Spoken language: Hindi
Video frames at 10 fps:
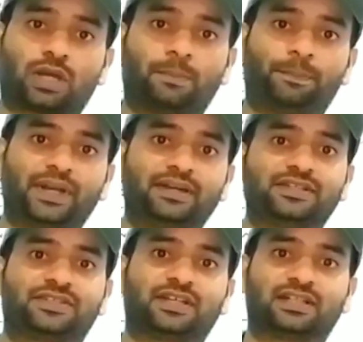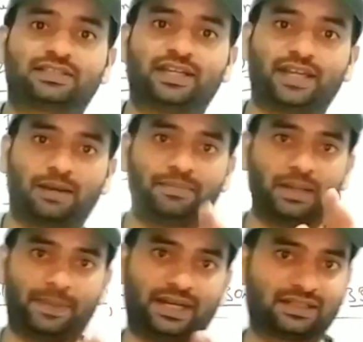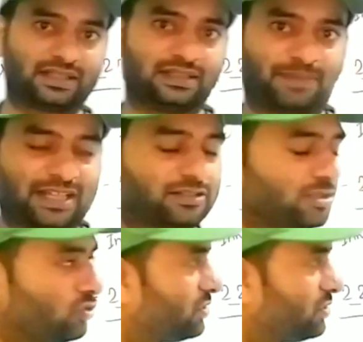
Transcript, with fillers: कंपेयर इंडस्ट्री करती है कि हमने बैरिंग बाईस तीन सौ